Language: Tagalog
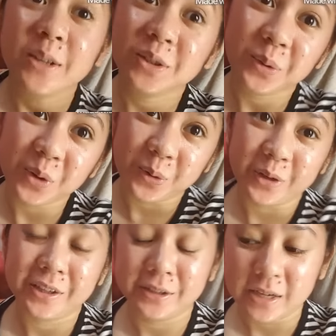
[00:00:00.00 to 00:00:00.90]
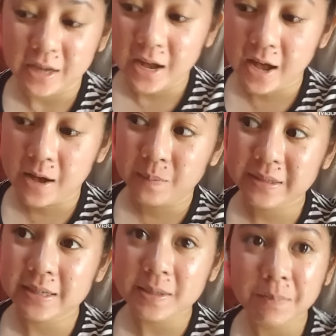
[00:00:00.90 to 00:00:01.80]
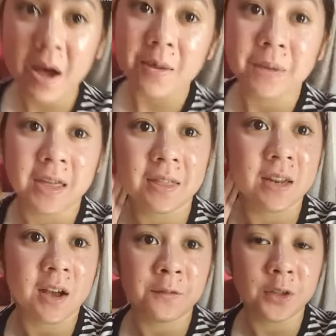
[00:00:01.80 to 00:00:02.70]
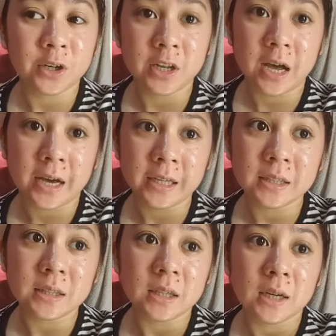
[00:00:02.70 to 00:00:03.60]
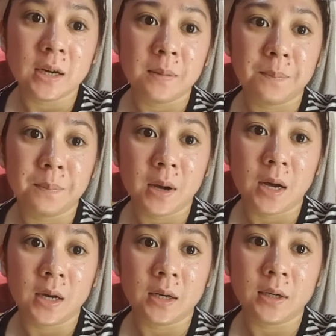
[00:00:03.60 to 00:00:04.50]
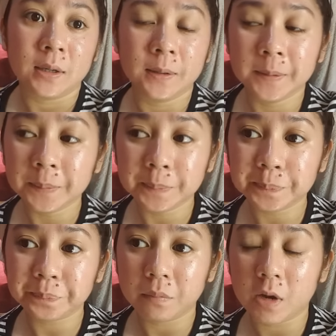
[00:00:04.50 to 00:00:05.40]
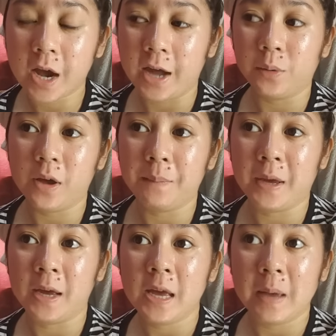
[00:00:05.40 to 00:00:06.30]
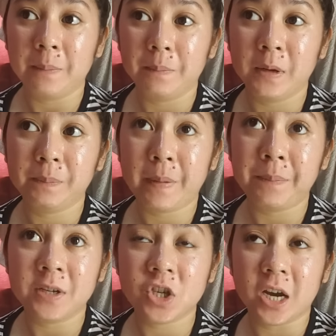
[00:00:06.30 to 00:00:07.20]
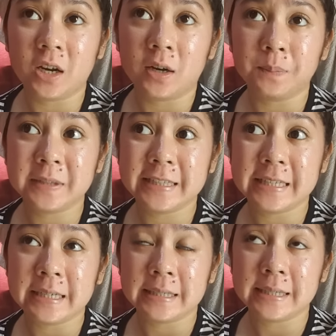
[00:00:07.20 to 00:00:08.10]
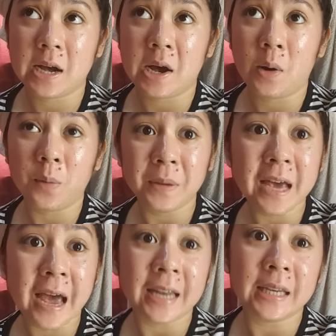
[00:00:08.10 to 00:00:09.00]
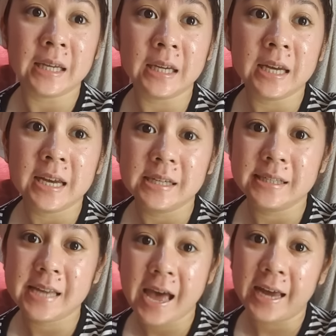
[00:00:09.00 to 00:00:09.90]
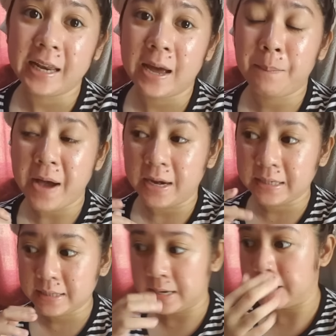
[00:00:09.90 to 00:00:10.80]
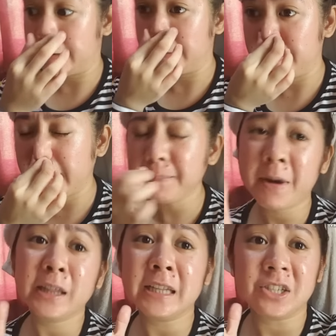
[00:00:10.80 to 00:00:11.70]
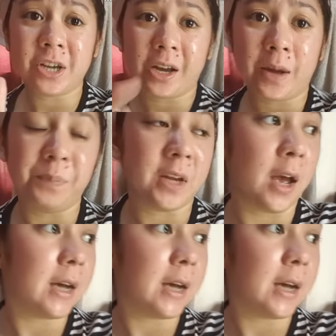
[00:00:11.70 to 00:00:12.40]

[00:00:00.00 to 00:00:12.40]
So yun. Uh, magsisimpa kami and then after that, mag mag-ano kami magpapa-check up si, sa ob ni si Ayla para sa para monthly check up niya